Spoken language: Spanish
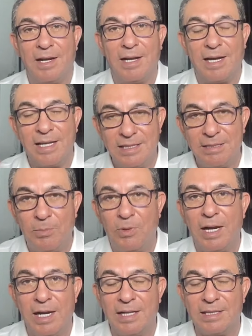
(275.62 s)
La gente
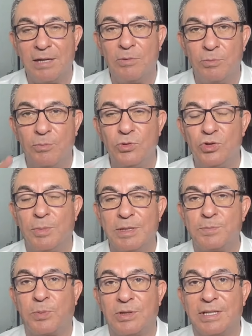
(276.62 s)
morena tiene mucho
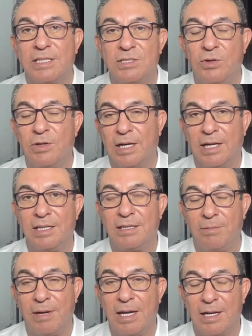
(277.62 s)
más protección que la
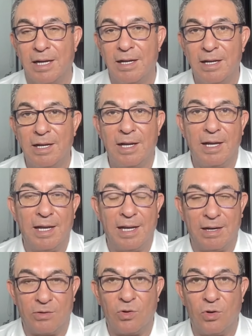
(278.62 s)
gente blanca.
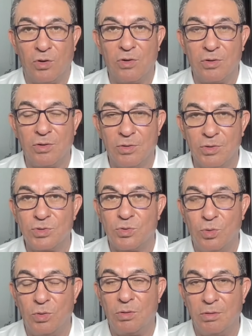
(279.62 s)
El color
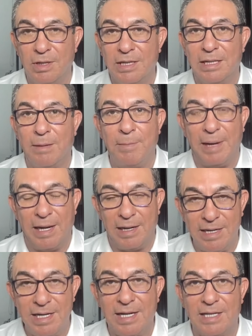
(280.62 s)
oscuro es la
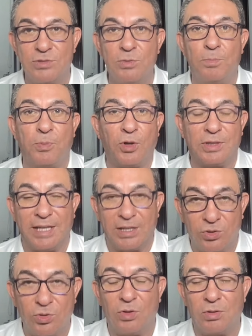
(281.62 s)
melanina, que es un
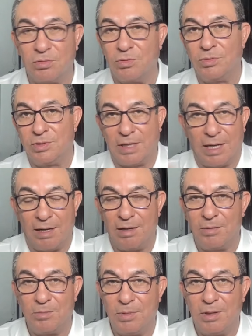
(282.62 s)
protector contra
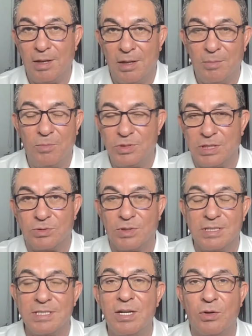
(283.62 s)
muchas
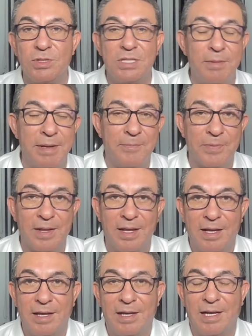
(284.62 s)
cosas. Inclusive,
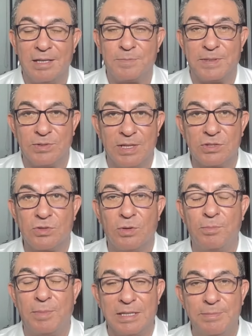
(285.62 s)
las personas
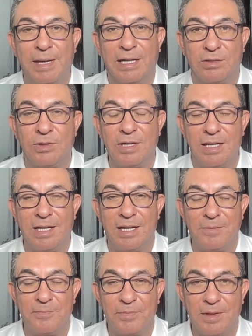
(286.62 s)
con más melatonina,
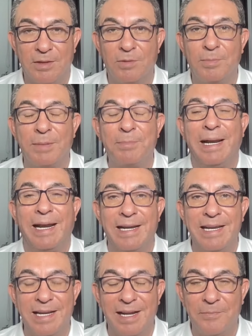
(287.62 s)
con más
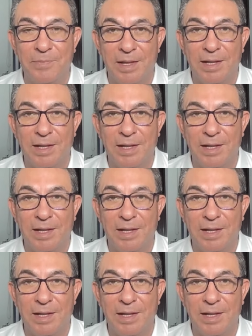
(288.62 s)
melanina,